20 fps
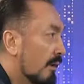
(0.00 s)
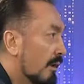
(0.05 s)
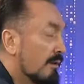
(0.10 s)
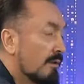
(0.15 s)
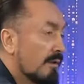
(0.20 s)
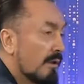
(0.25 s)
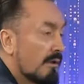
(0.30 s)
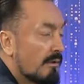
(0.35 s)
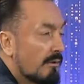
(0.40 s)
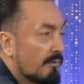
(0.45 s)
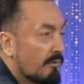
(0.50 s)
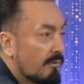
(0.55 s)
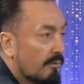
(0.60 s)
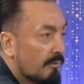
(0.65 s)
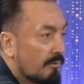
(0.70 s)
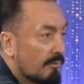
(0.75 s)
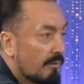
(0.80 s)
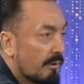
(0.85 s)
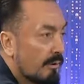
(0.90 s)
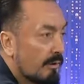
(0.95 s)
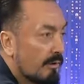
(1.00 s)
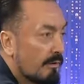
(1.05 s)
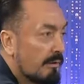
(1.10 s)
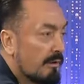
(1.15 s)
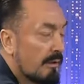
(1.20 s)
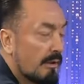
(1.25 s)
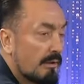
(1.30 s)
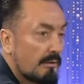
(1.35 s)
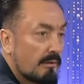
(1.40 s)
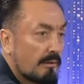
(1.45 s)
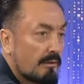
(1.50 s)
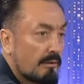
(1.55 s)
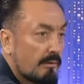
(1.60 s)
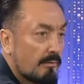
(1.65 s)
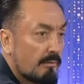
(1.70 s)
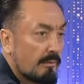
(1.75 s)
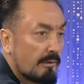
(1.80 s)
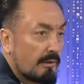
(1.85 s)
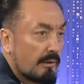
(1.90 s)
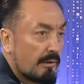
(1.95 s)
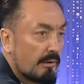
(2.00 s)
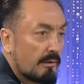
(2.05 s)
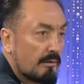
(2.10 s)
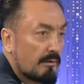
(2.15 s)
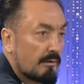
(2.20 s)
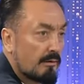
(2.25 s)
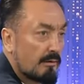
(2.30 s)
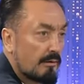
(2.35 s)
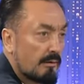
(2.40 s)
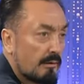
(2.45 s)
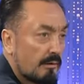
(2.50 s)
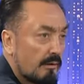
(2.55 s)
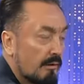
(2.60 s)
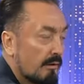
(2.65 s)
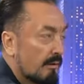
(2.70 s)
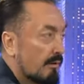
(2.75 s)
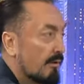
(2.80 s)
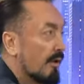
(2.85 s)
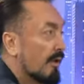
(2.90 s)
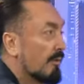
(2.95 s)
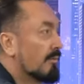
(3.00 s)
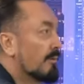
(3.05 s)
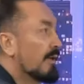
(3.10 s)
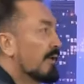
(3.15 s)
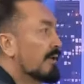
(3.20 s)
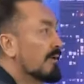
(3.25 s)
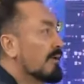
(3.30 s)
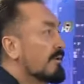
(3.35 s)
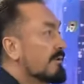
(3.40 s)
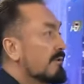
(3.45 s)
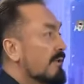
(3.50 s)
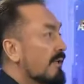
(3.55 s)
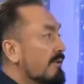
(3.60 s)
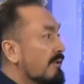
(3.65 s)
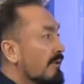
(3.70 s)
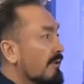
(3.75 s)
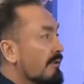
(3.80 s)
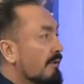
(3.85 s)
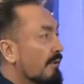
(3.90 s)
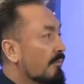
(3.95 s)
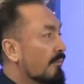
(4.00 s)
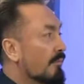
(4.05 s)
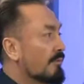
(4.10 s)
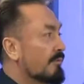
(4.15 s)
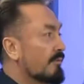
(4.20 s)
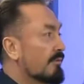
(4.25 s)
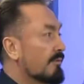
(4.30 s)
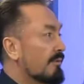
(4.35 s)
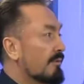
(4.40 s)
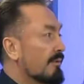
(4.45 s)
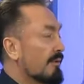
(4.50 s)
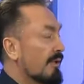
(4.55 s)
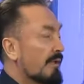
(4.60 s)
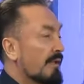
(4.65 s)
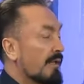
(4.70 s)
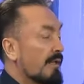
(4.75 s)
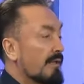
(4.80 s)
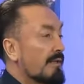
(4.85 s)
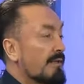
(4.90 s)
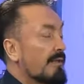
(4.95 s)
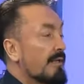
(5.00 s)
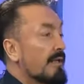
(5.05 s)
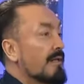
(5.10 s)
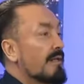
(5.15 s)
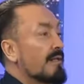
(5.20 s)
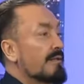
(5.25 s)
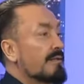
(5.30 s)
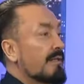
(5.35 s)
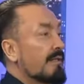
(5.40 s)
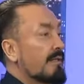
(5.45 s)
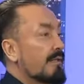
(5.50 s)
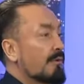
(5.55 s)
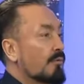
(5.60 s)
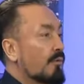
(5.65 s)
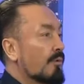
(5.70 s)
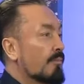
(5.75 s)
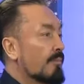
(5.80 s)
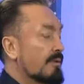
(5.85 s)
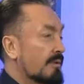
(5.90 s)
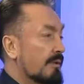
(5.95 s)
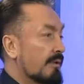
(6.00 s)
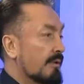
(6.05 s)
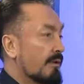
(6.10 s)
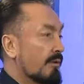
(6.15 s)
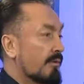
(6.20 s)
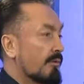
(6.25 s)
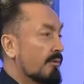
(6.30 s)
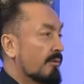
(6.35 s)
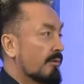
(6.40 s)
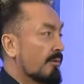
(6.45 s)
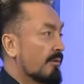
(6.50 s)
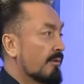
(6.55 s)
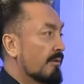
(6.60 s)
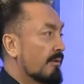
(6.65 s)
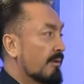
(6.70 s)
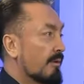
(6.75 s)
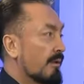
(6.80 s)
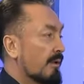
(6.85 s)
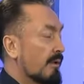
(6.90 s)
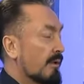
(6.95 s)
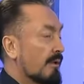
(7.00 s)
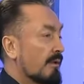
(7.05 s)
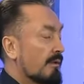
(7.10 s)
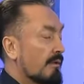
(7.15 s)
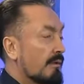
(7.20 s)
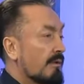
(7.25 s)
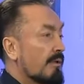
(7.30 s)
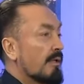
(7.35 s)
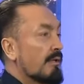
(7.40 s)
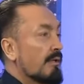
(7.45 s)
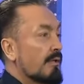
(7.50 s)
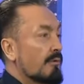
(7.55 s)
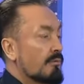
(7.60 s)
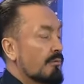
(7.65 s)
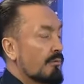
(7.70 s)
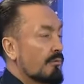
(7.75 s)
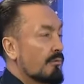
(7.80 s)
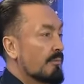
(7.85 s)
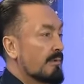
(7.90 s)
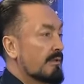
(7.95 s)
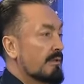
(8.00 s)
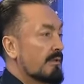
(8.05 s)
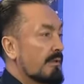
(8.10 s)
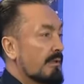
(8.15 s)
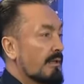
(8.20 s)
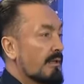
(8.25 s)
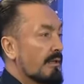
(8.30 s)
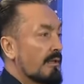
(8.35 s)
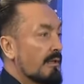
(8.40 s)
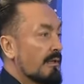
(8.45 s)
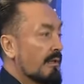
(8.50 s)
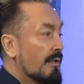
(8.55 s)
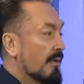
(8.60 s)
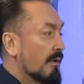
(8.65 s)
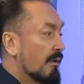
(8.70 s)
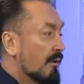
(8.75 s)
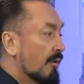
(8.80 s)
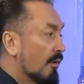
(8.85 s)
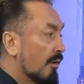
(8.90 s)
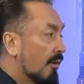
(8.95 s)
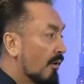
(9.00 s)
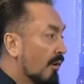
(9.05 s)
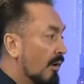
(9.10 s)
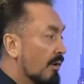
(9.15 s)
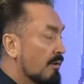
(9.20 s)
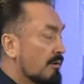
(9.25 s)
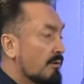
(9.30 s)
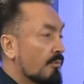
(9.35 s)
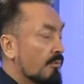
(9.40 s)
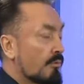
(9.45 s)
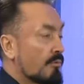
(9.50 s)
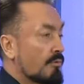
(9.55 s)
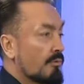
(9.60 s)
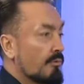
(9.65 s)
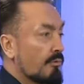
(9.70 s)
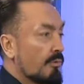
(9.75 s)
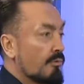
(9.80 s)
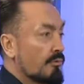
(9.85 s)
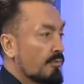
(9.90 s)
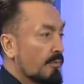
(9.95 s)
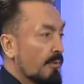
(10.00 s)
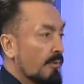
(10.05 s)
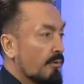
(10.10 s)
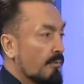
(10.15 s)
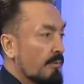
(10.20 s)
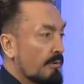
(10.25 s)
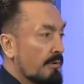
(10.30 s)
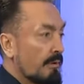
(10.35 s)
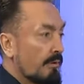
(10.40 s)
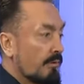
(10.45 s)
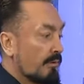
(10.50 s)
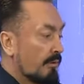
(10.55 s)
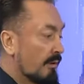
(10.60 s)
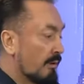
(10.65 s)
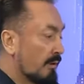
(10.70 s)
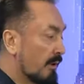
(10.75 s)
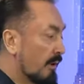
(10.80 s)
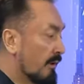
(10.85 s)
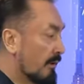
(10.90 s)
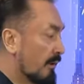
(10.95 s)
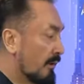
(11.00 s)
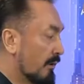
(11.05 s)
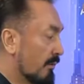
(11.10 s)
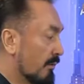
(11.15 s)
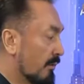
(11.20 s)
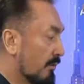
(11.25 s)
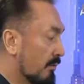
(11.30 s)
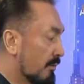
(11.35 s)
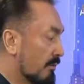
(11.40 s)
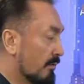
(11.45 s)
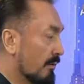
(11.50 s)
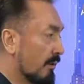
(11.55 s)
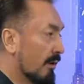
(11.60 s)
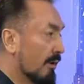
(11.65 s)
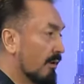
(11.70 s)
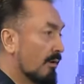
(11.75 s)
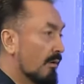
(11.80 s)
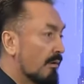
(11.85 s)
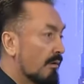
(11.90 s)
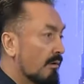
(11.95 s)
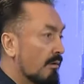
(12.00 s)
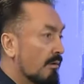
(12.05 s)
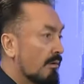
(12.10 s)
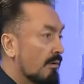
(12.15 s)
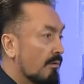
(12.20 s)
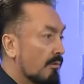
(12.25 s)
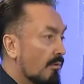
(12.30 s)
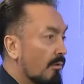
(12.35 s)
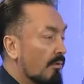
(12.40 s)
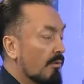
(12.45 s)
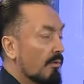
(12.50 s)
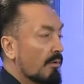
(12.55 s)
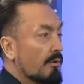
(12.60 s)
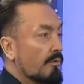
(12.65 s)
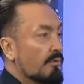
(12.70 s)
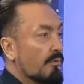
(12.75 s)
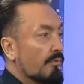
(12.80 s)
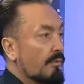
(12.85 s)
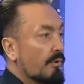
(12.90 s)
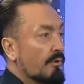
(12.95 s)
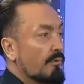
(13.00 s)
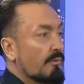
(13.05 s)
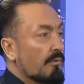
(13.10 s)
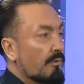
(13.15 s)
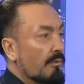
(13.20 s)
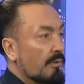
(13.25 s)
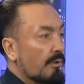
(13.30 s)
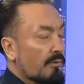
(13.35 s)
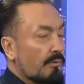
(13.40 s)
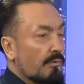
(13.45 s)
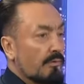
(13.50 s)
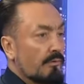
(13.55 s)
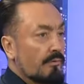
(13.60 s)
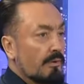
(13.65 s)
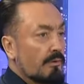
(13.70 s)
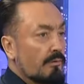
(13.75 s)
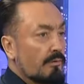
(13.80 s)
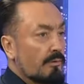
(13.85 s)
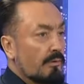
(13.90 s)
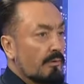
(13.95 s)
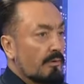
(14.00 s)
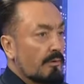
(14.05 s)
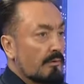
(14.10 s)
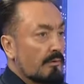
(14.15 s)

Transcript: Engelleniyor bu ya. inanılır gibi değil. Ya bırakın cennet gibi olsun dünya. Yani niye rezalet olması gerekiyor? Niye kan dökülmesi? Niye ağzı bozuk konuşmalar olması gerekiyor. İnternete giriyoruz. Aa, o ona küfrediyor, o ona küfrediyor.